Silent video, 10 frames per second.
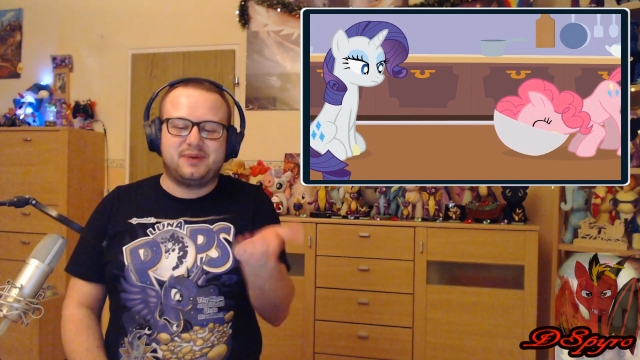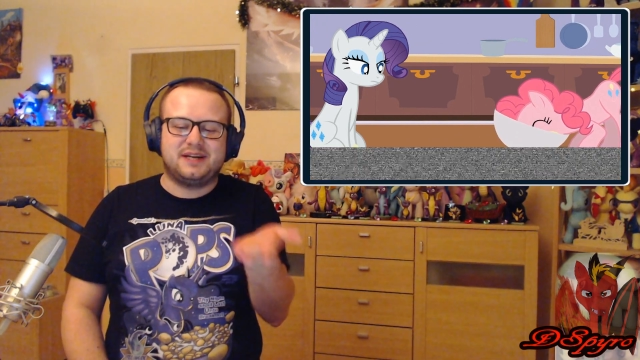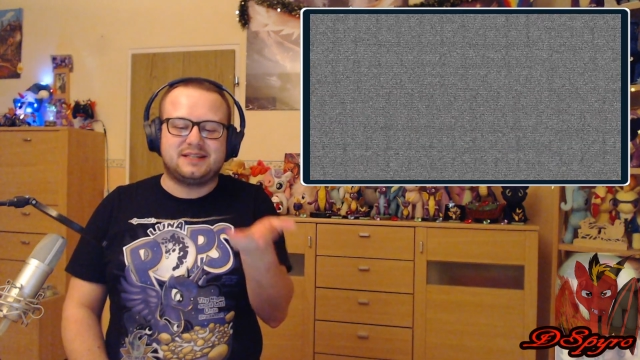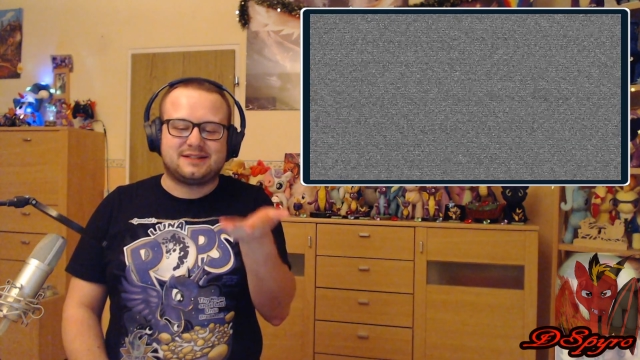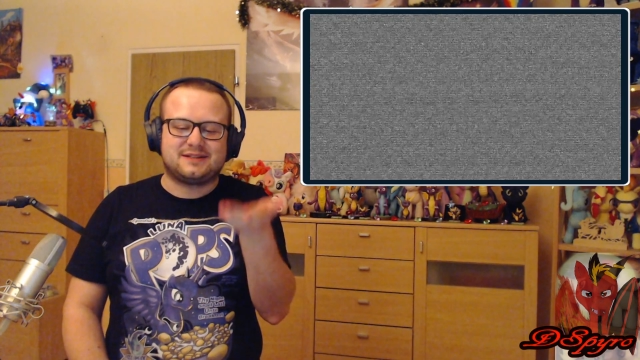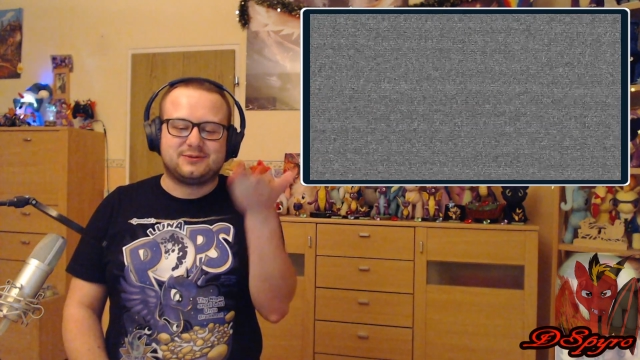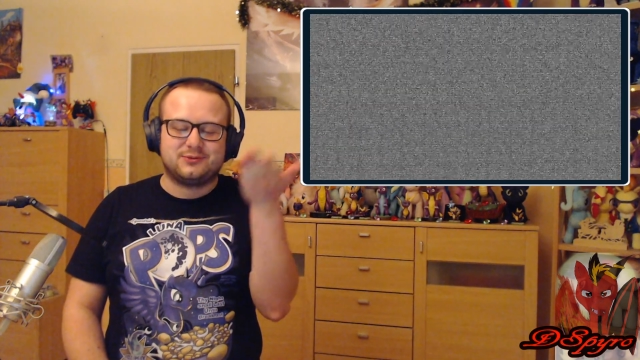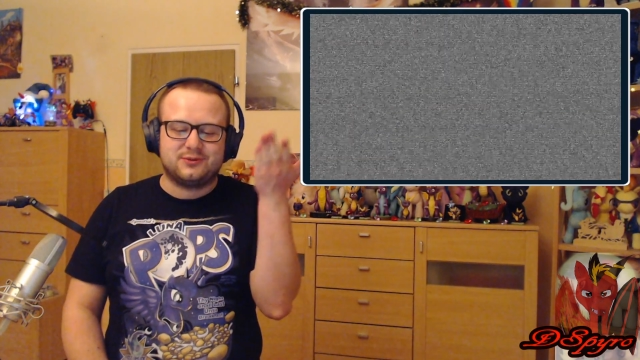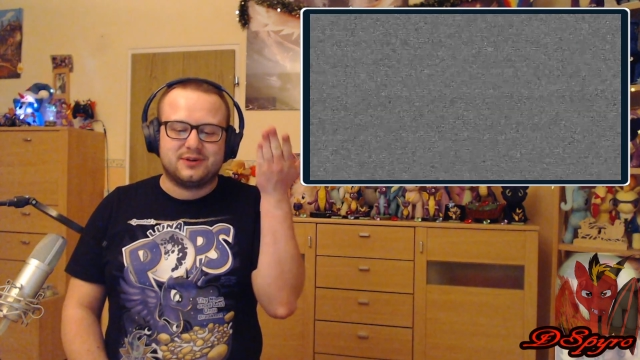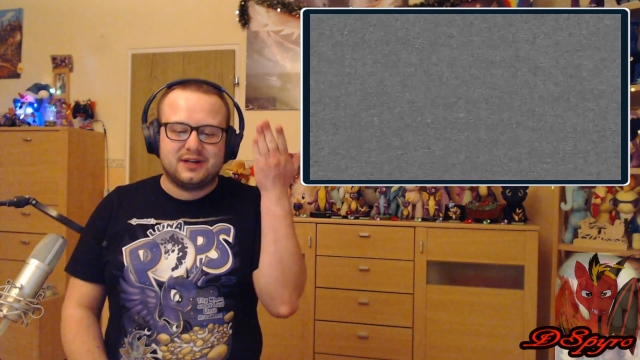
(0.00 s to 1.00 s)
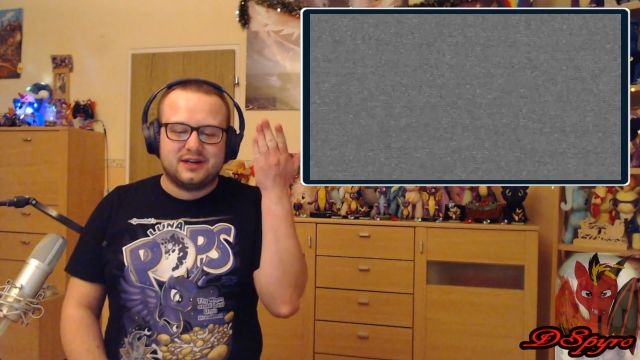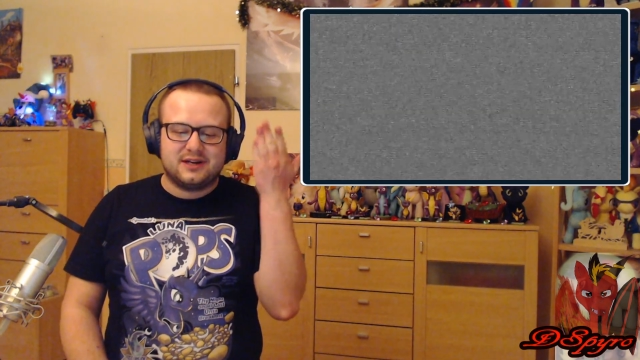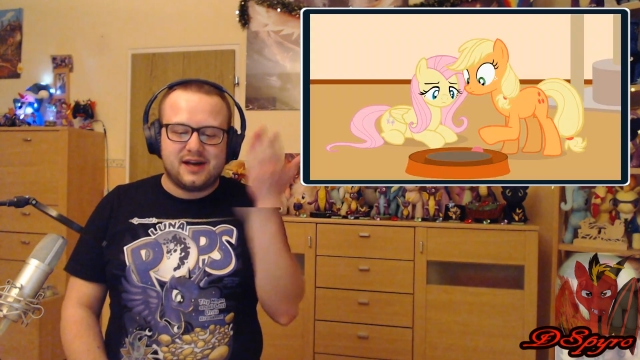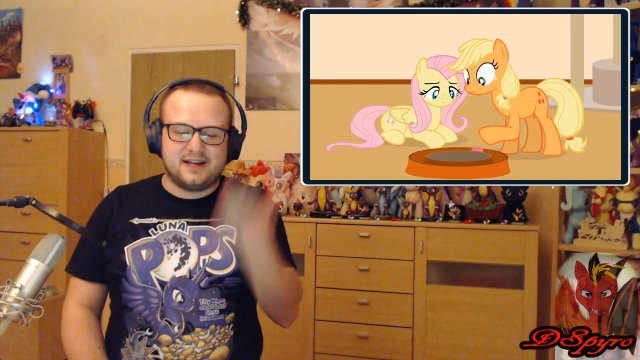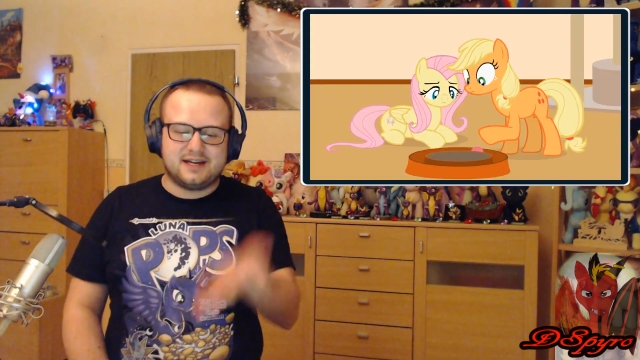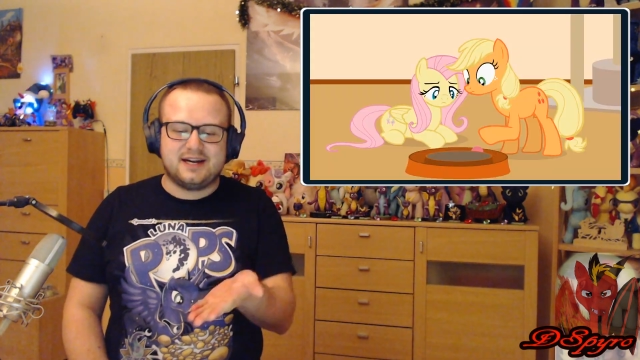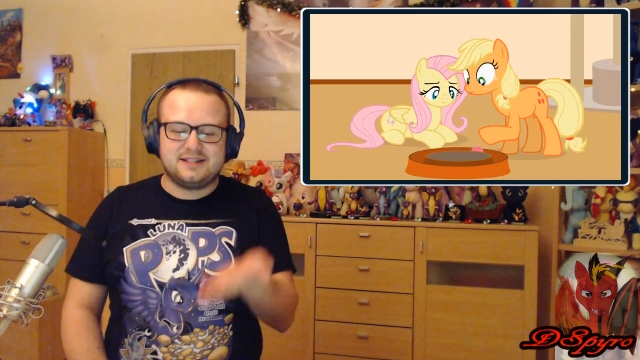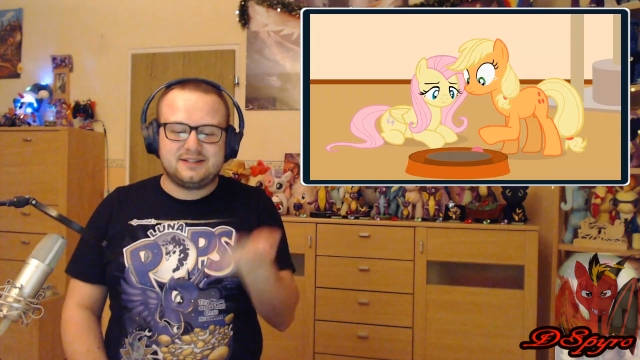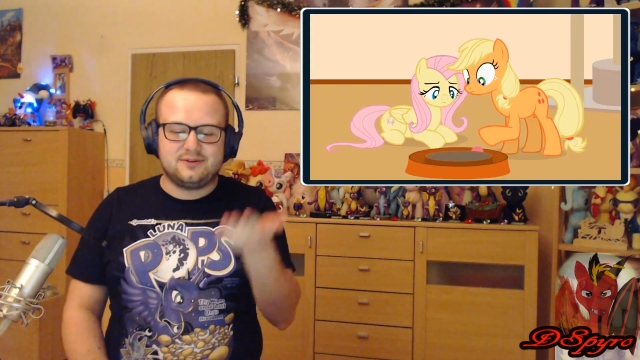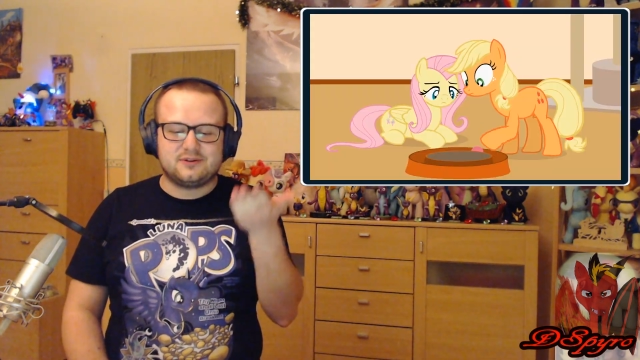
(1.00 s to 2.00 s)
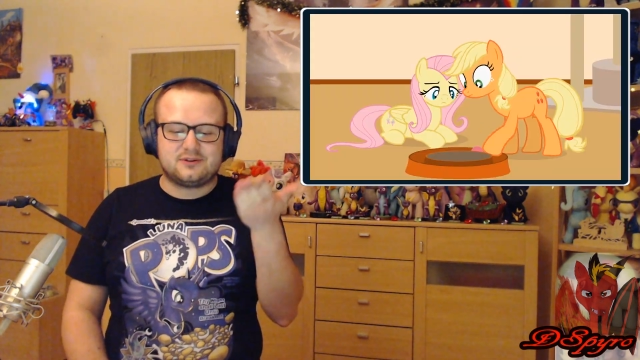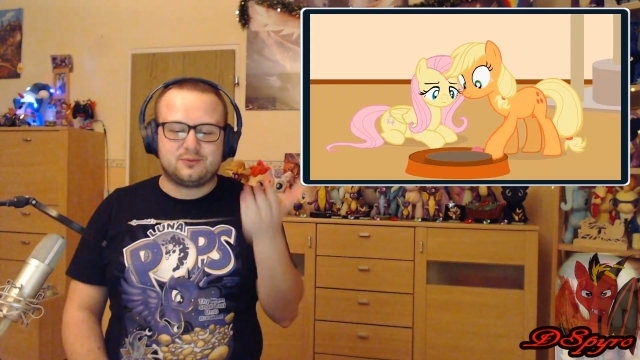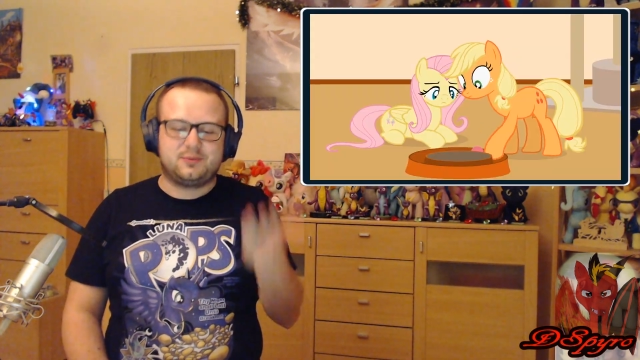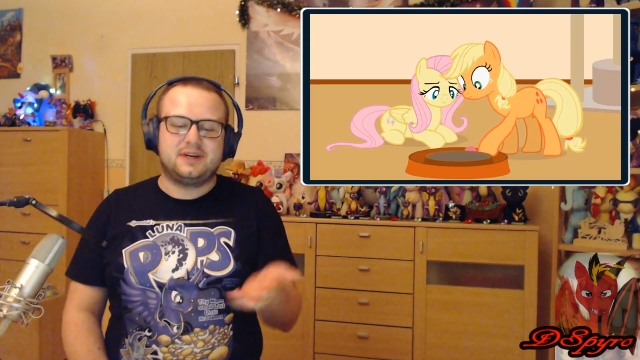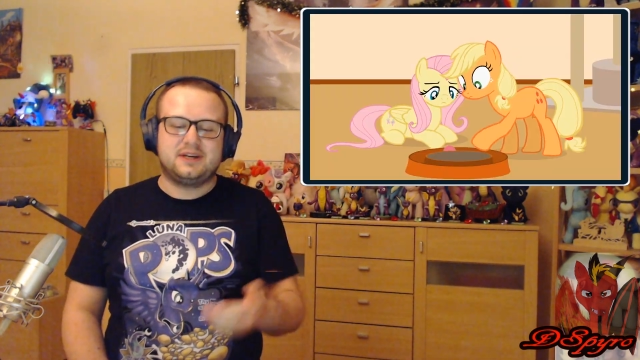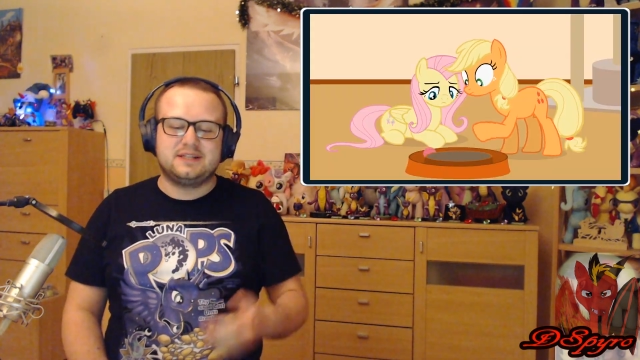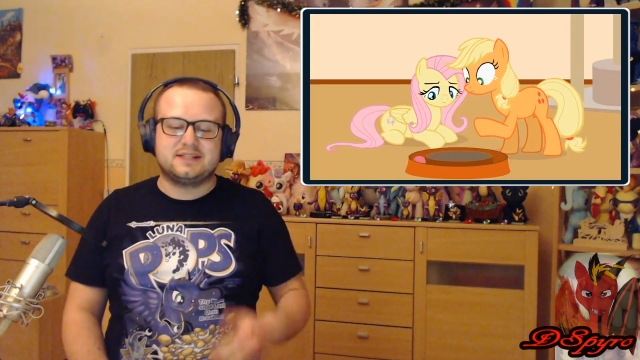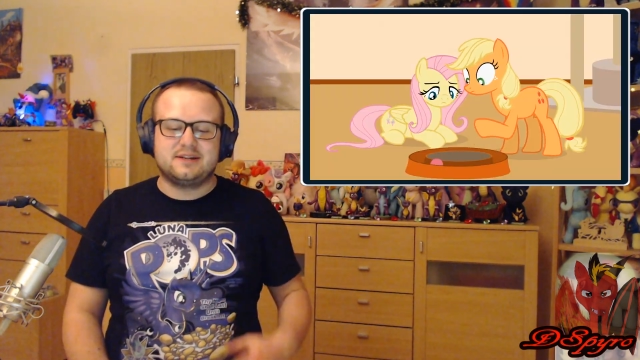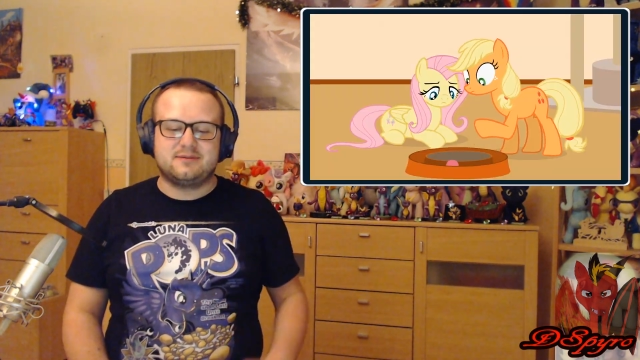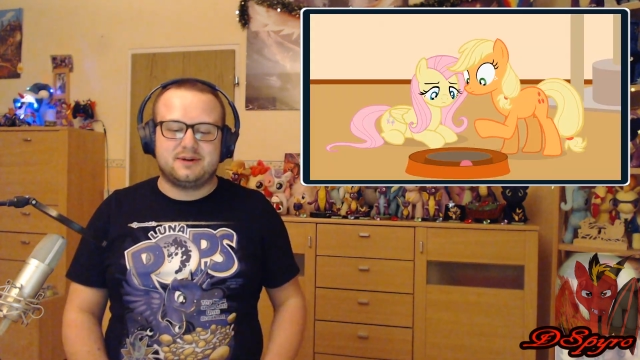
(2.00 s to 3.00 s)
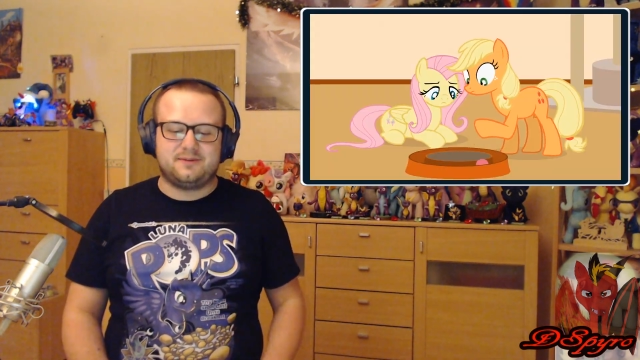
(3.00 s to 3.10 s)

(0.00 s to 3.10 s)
passt zu einer Katze und zu Pinky selber.